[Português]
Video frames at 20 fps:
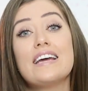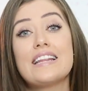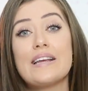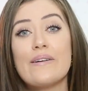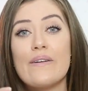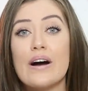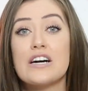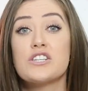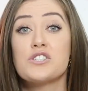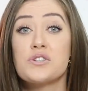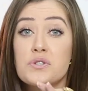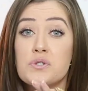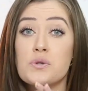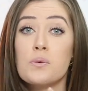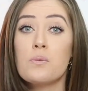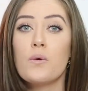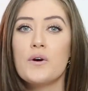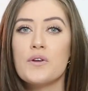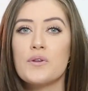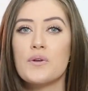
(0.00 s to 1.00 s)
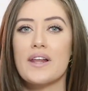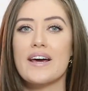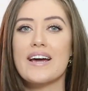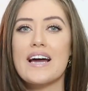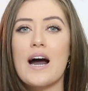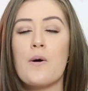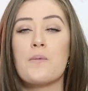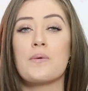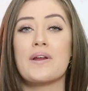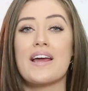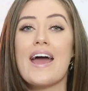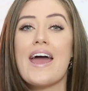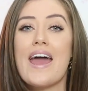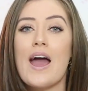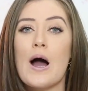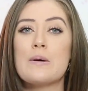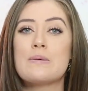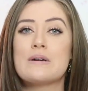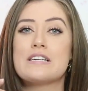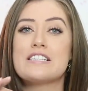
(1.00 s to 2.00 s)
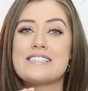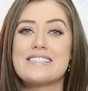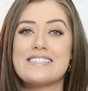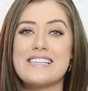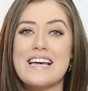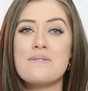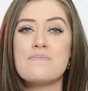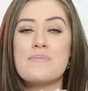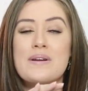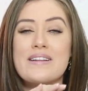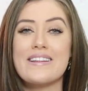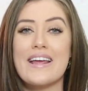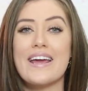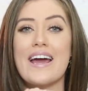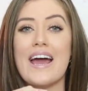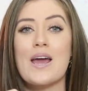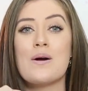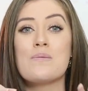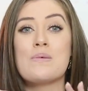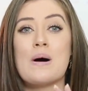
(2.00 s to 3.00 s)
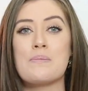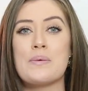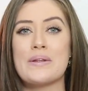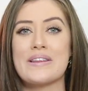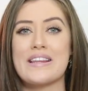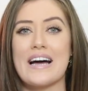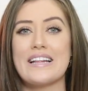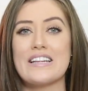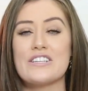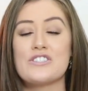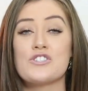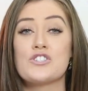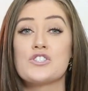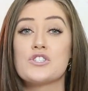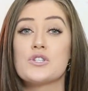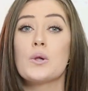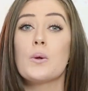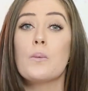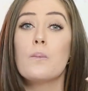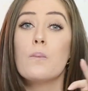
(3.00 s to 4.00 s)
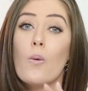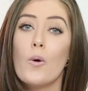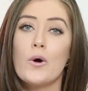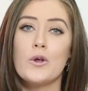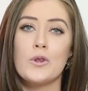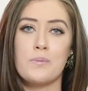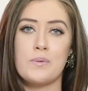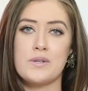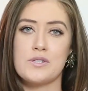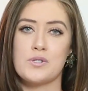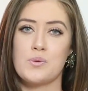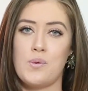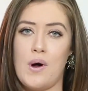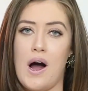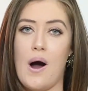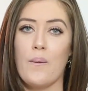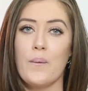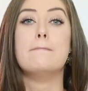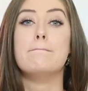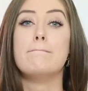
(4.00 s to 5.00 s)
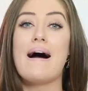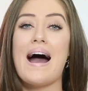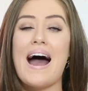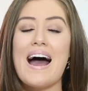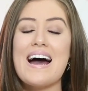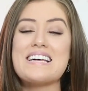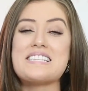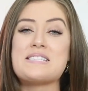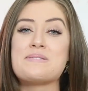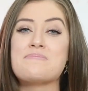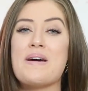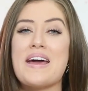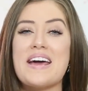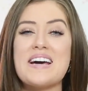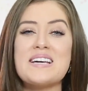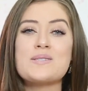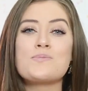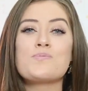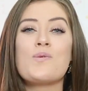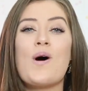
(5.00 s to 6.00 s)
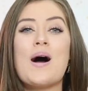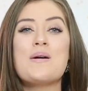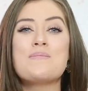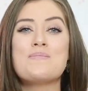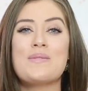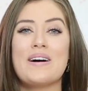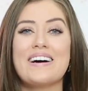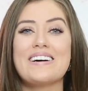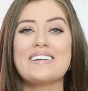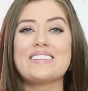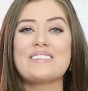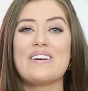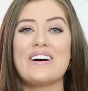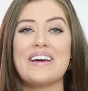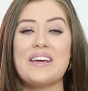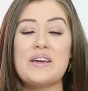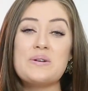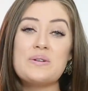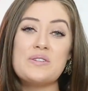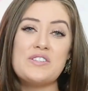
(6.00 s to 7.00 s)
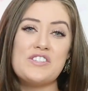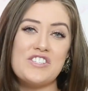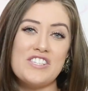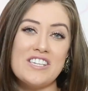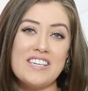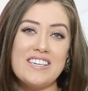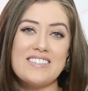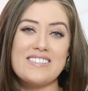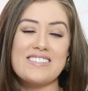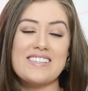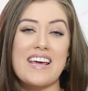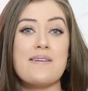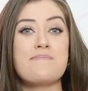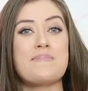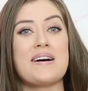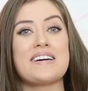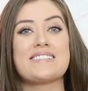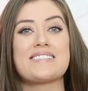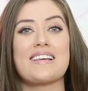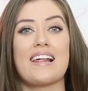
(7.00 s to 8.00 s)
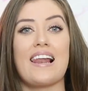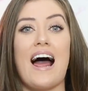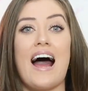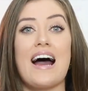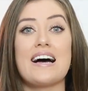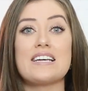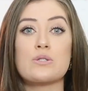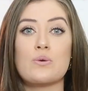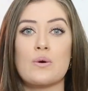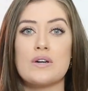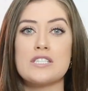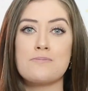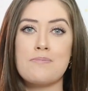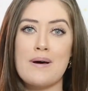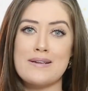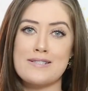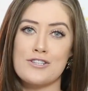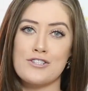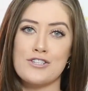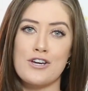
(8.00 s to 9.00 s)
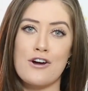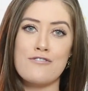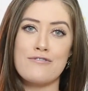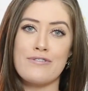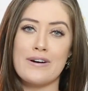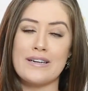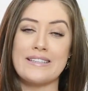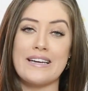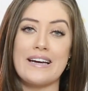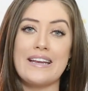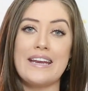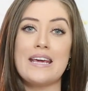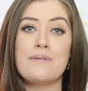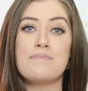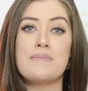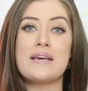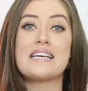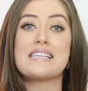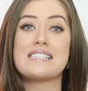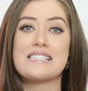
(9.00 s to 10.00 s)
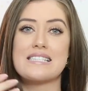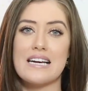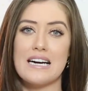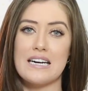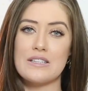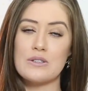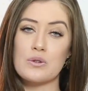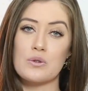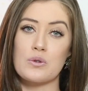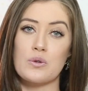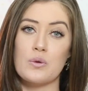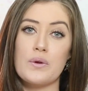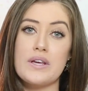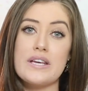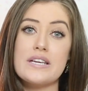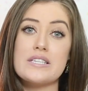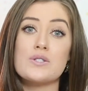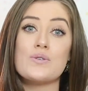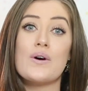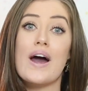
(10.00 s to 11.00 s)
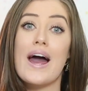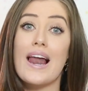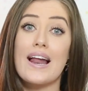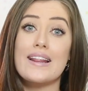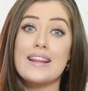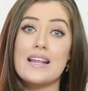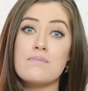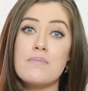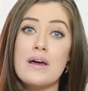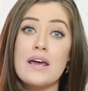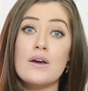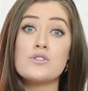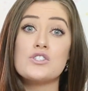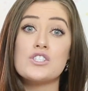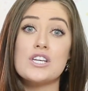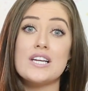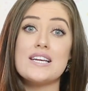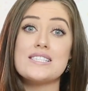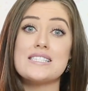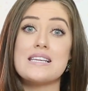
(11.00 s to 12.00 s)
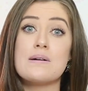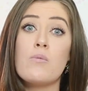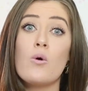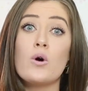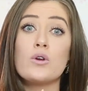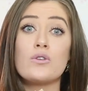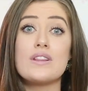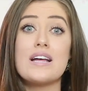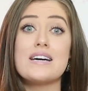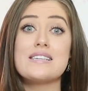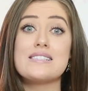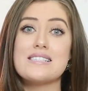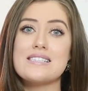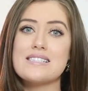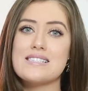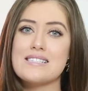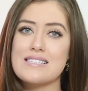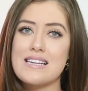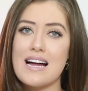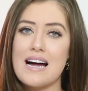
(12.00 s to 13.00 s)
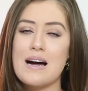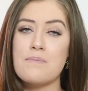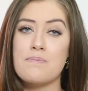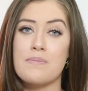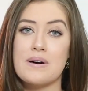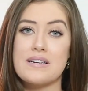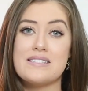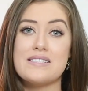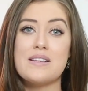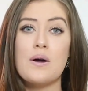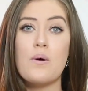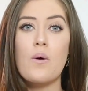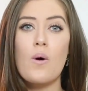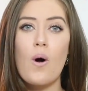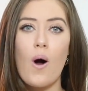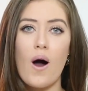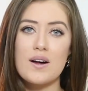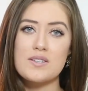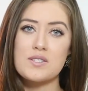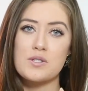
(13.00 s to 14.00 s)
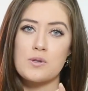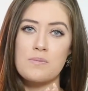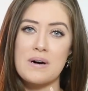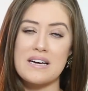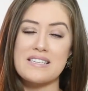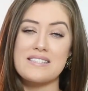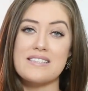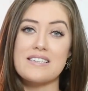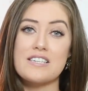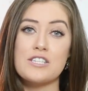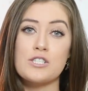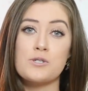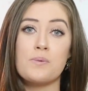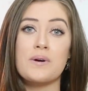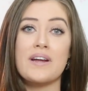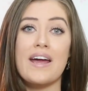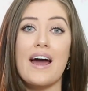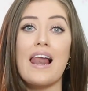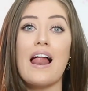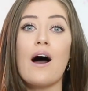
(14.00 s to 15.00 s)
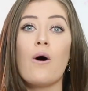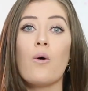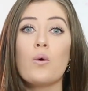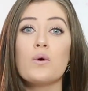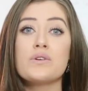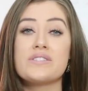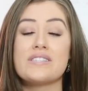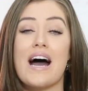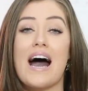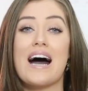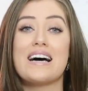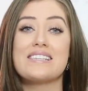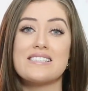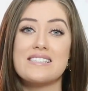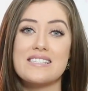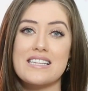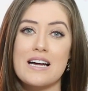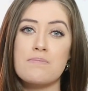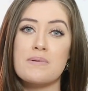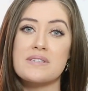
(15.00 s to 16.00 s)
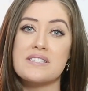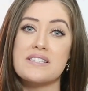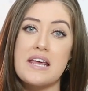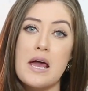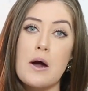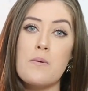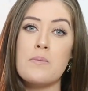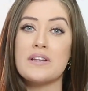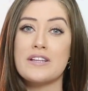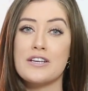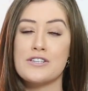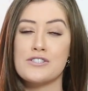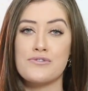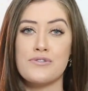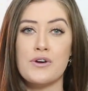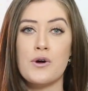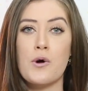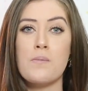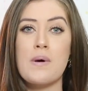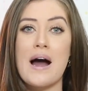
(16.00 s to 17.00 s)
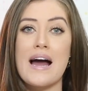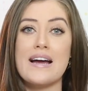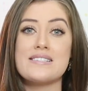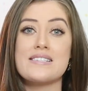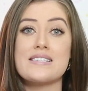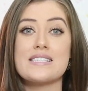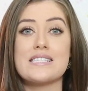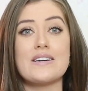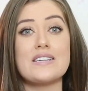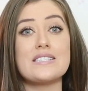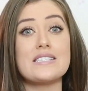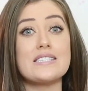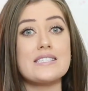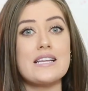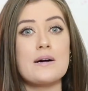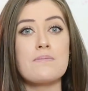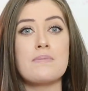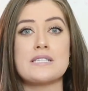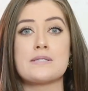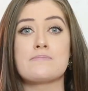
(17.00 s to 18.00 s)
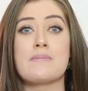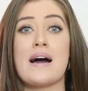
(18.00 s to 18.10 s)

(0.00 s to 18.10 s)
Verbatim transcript: Então eu acho isso muito legal, porque realmente sempre tem tem aí uma pitada de estilo muito pessoal. Mas mesmo amando aí o jeans, que é mais clássico, as peças de alfaiataria mixando tudo isso, ela também utiliza muito das estampas e eu gosto bastante porque ela usa as estampas que eu me identifico mais, que são as estampas